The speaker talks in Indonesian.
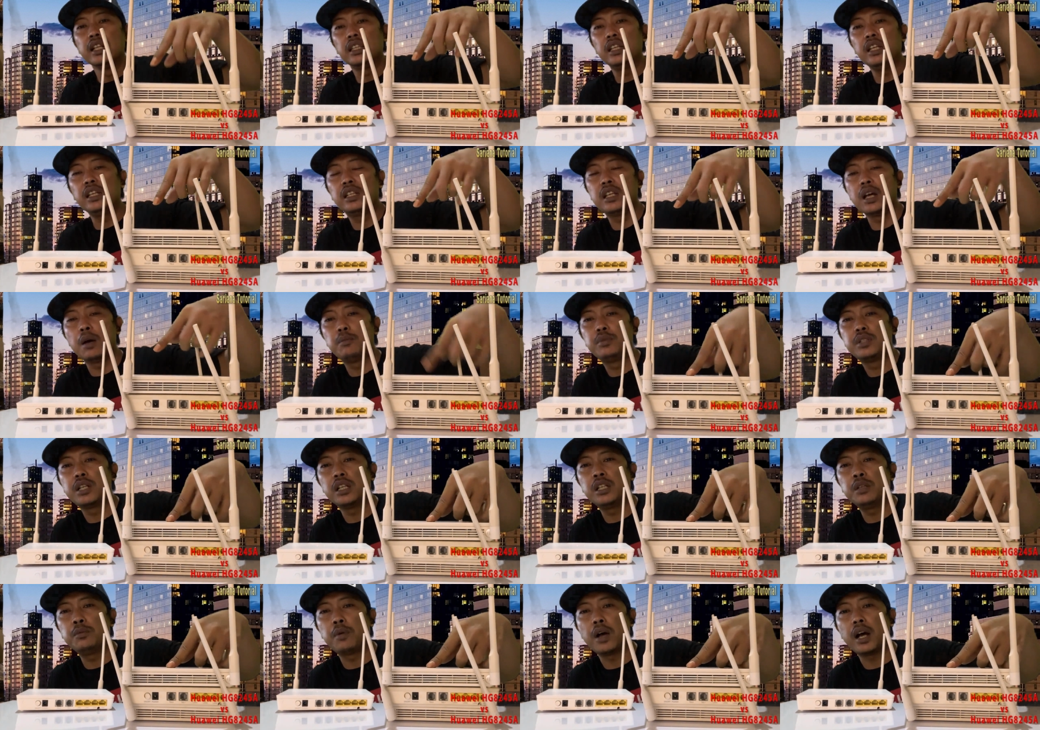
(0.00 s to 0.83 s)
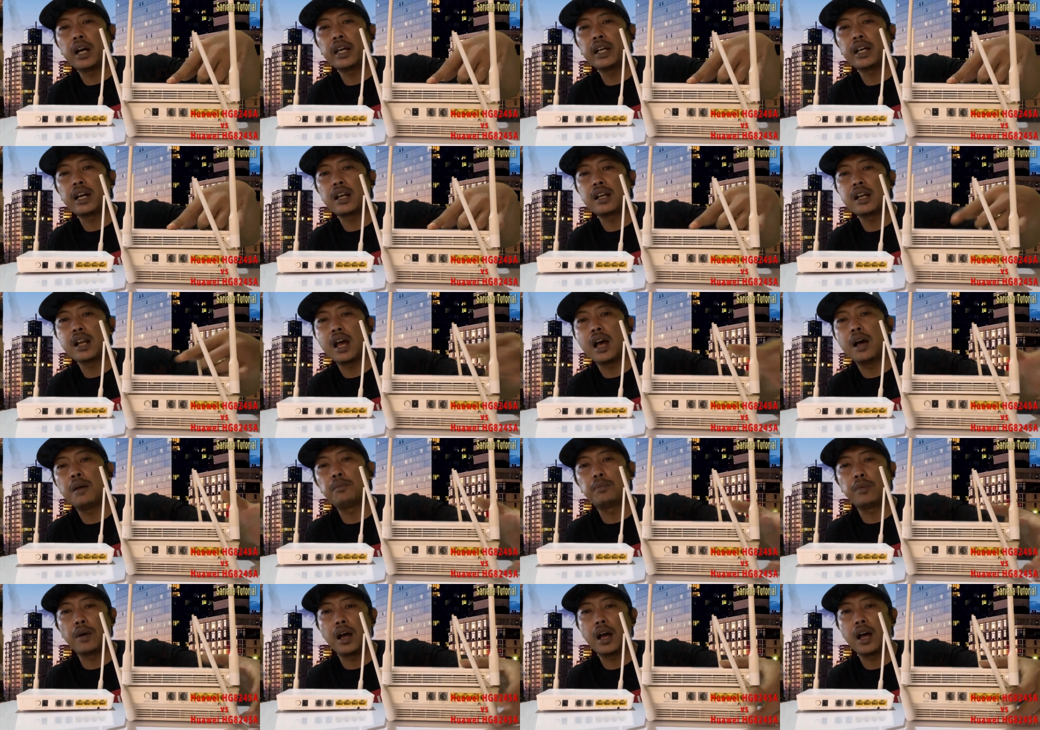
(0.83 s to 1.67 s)
tidak bisa dipakai karena
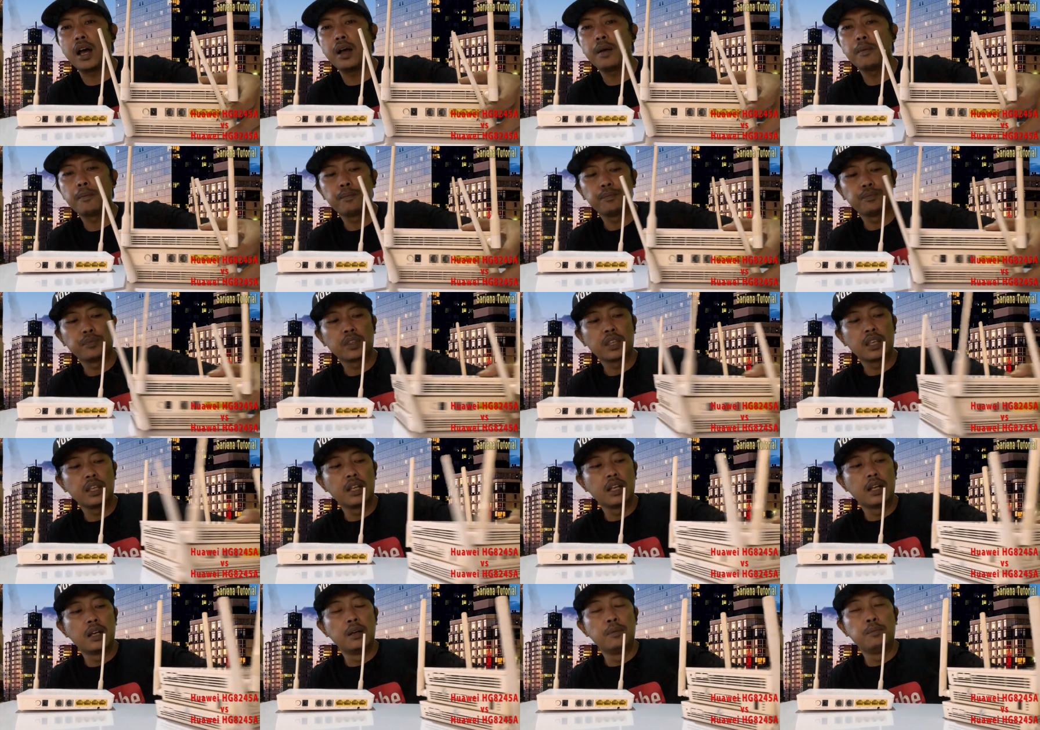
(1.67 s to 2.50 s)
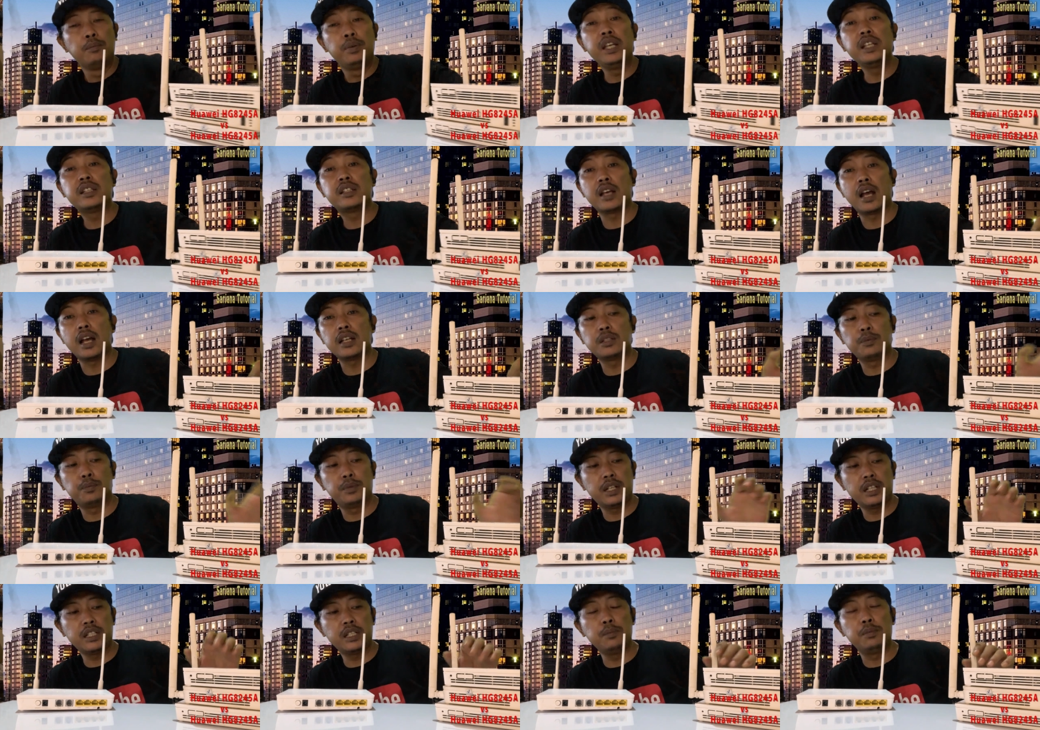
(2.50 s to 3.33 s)
apa bisa
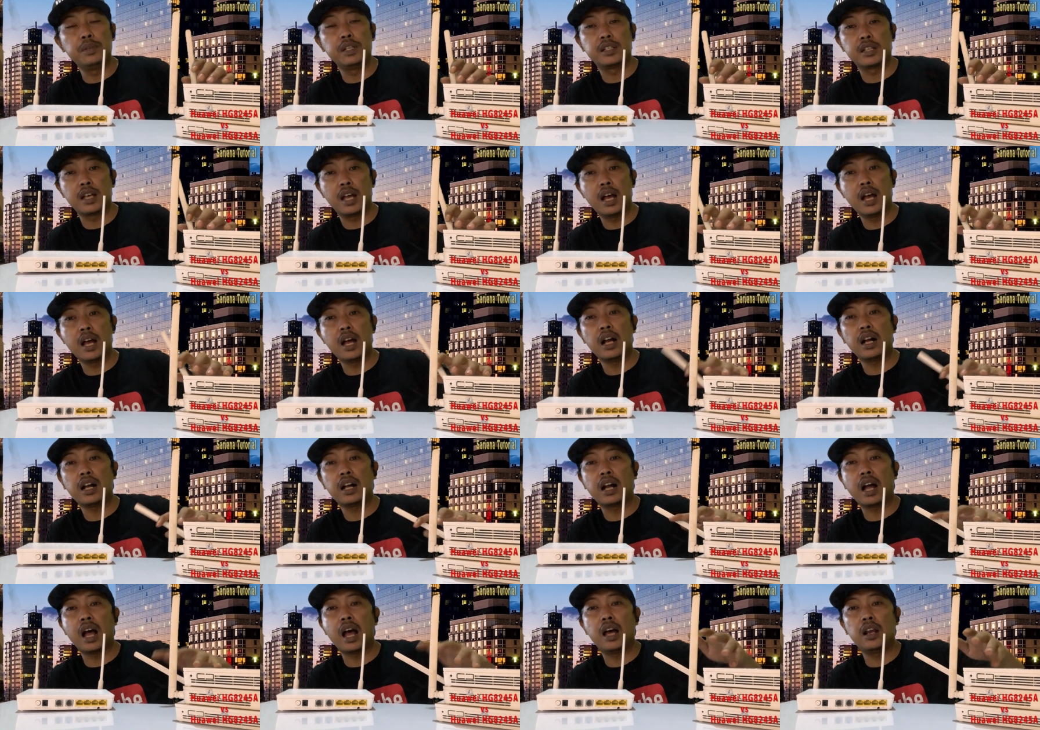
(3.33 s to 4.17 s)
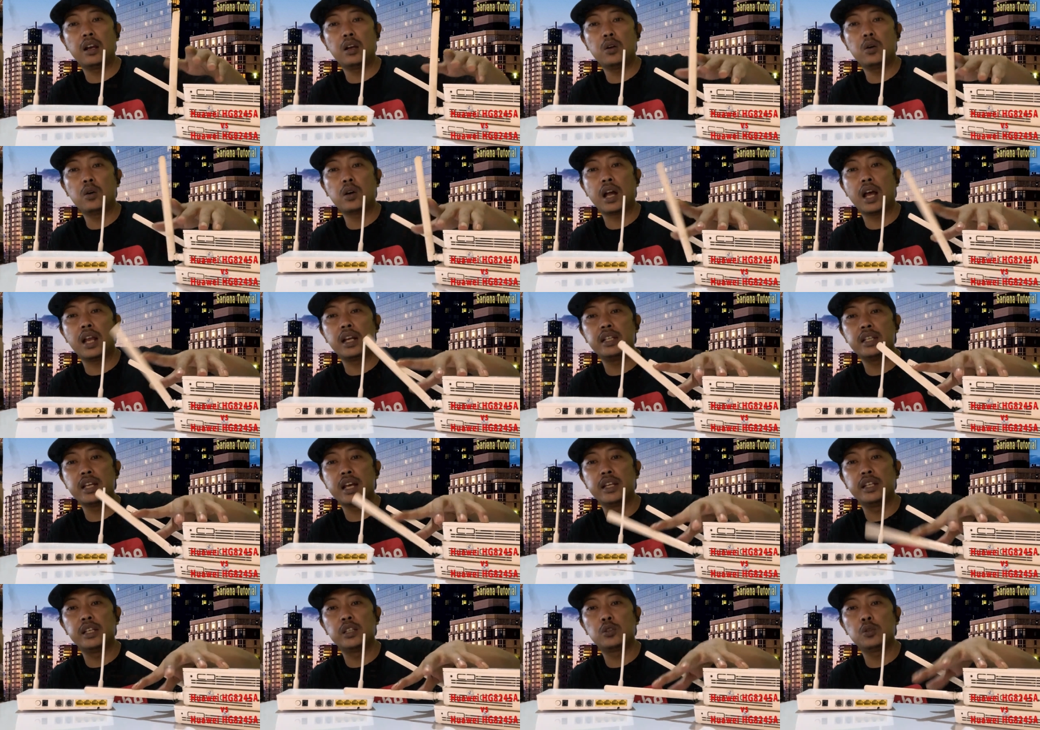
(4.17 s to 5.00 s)
sebenarnya sih bisa kalau
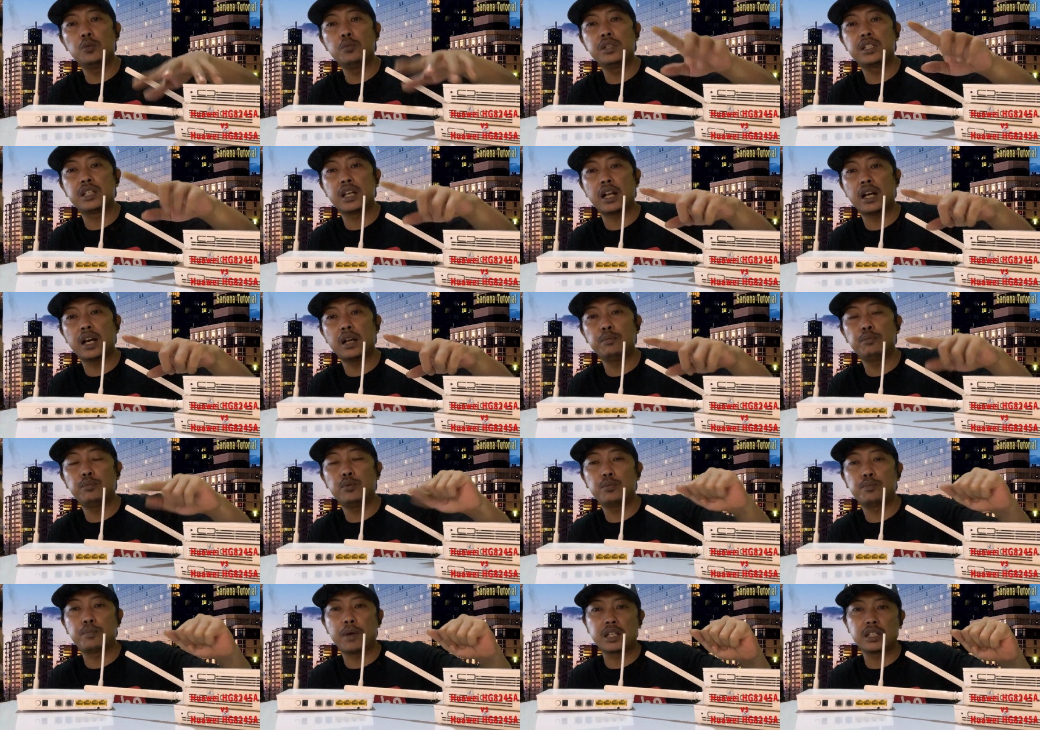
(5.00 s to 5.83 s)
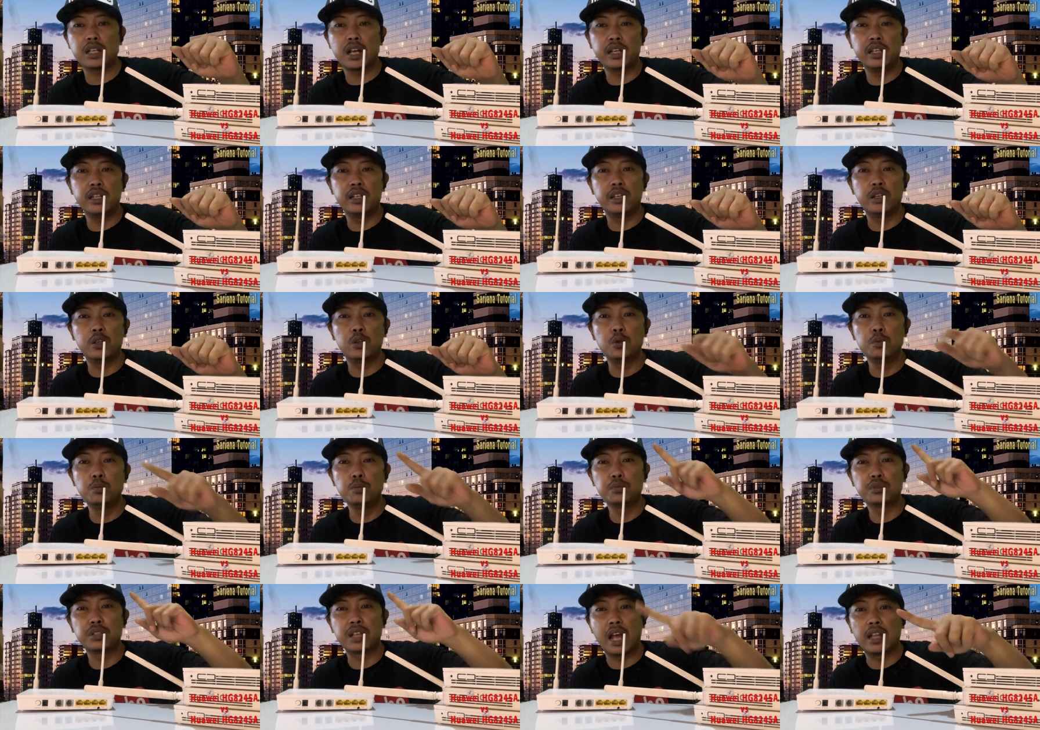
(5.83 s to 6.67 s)
kalian itu misalkan pasang
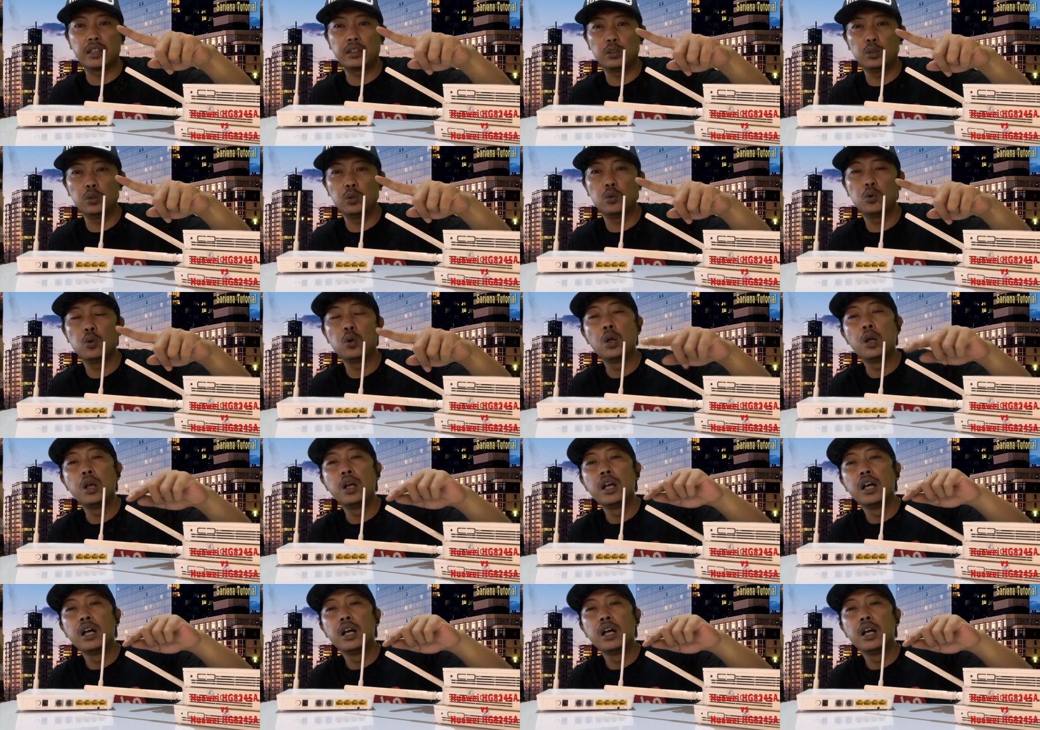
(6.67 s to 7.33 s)
indihome satu